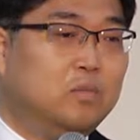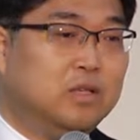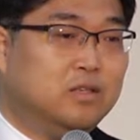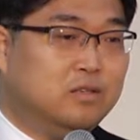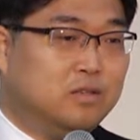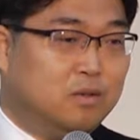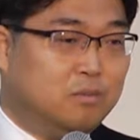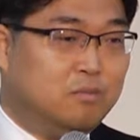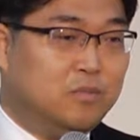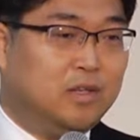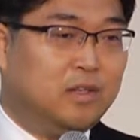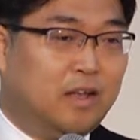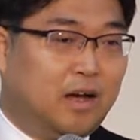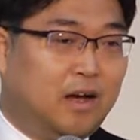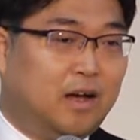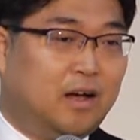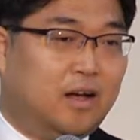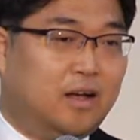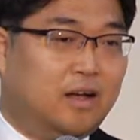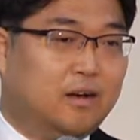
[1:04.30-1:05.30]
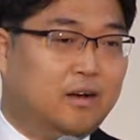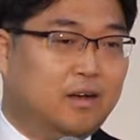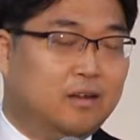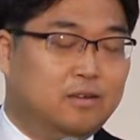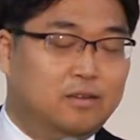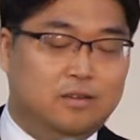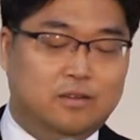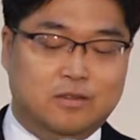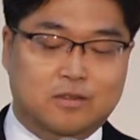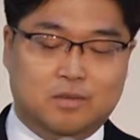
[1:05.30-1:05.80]
믿습니다.
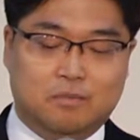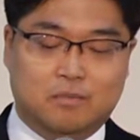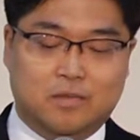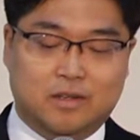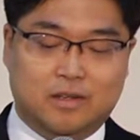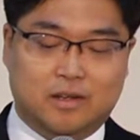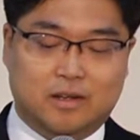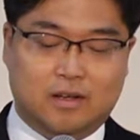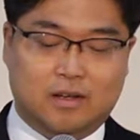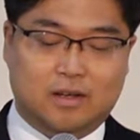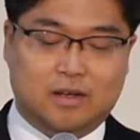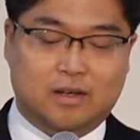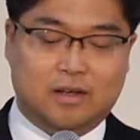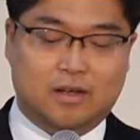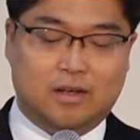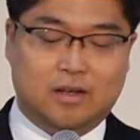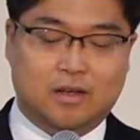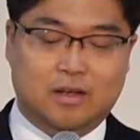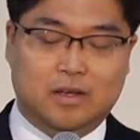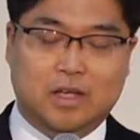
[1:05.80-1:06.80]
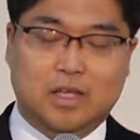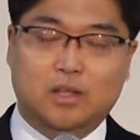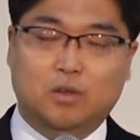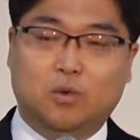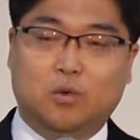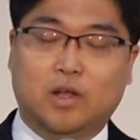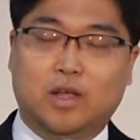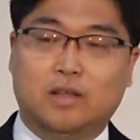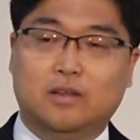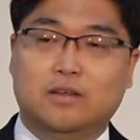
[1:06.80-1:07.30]
라는 뜻입니다. 이
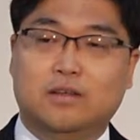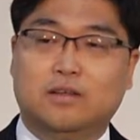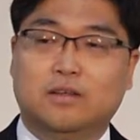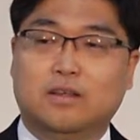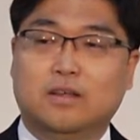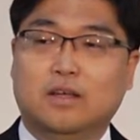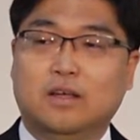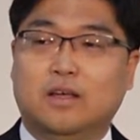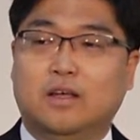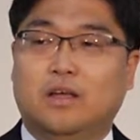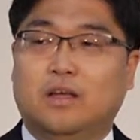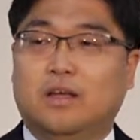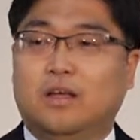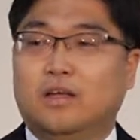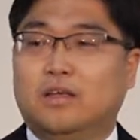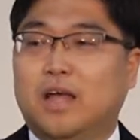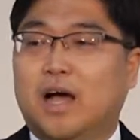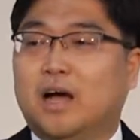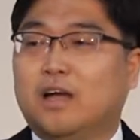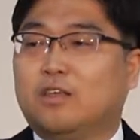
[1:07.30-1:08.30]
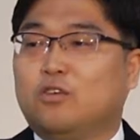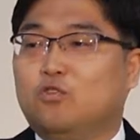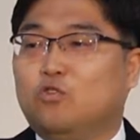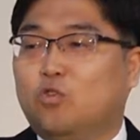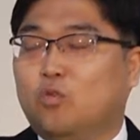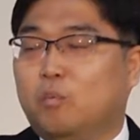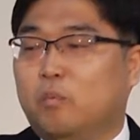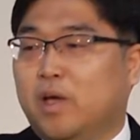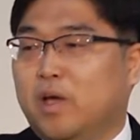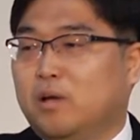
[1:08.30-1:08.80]
노래는 약
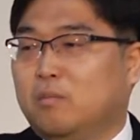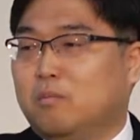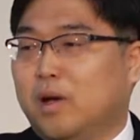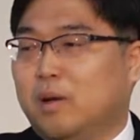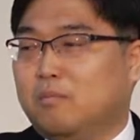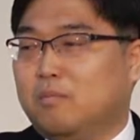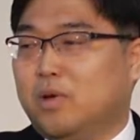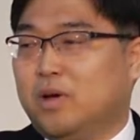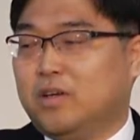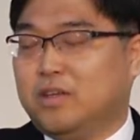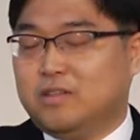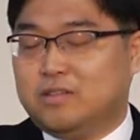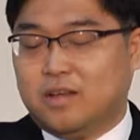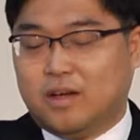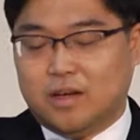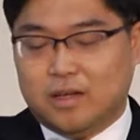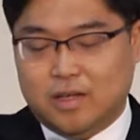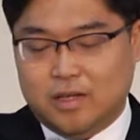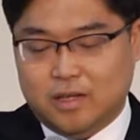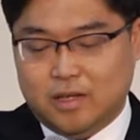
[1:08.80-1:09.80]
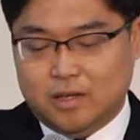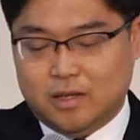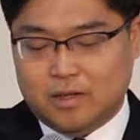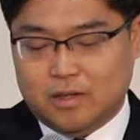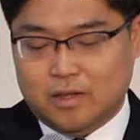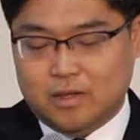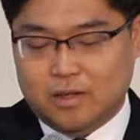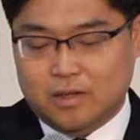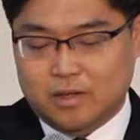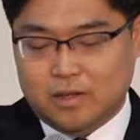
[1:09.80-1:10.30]
600만 명 이상이
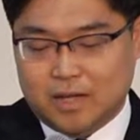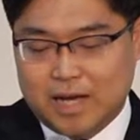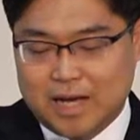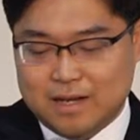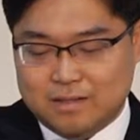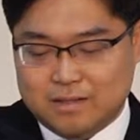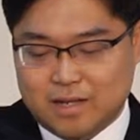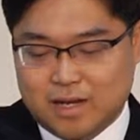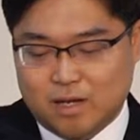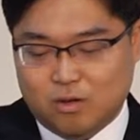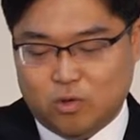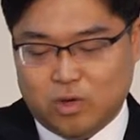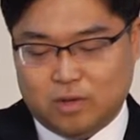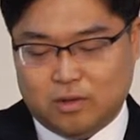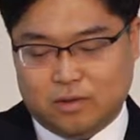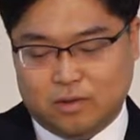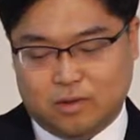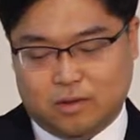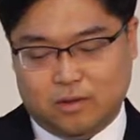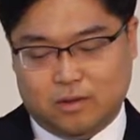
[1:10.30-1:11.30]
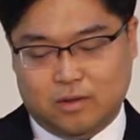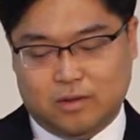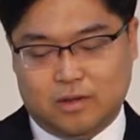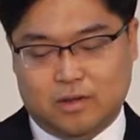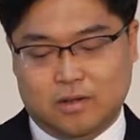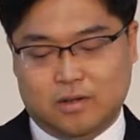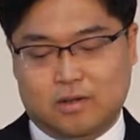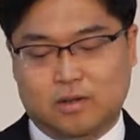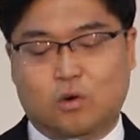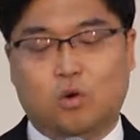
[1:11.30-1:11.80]
학살됐던
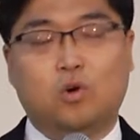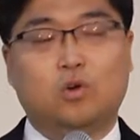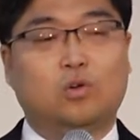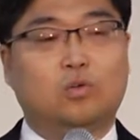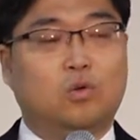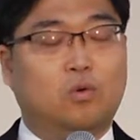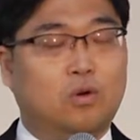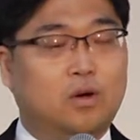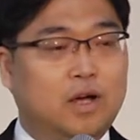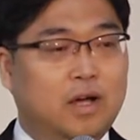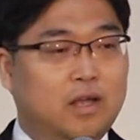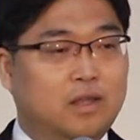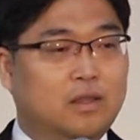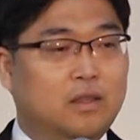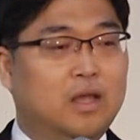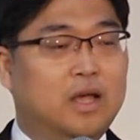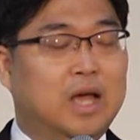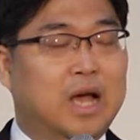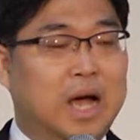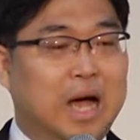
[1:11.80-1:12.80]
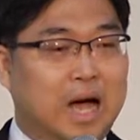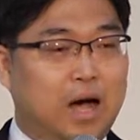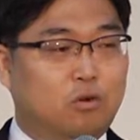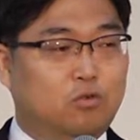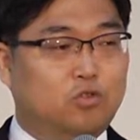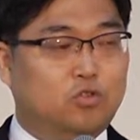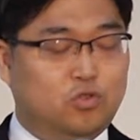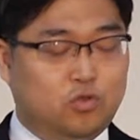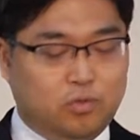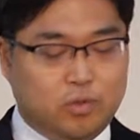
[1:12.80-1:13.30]
그 혹독한
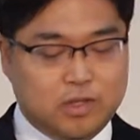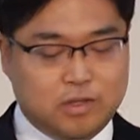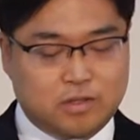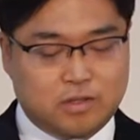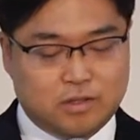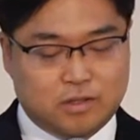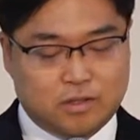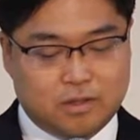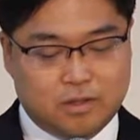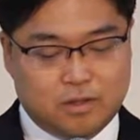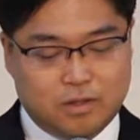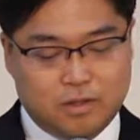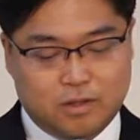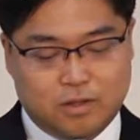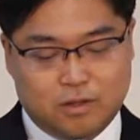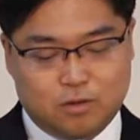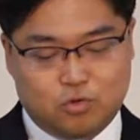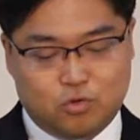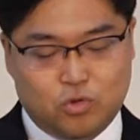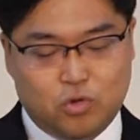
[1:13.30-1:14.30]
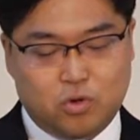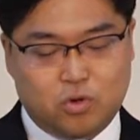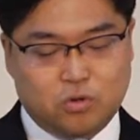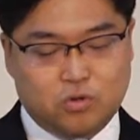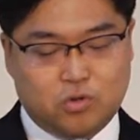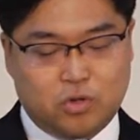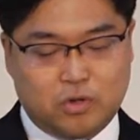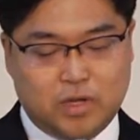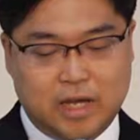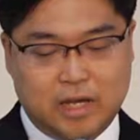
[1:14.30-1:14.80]
아우슈비츠 그
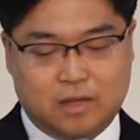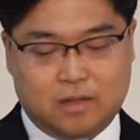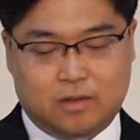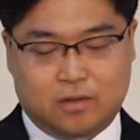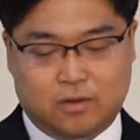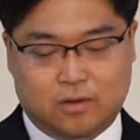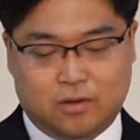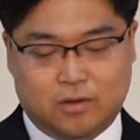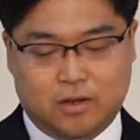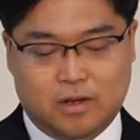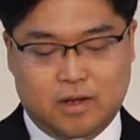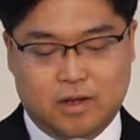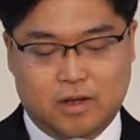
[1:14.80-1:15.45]
수용소에 있던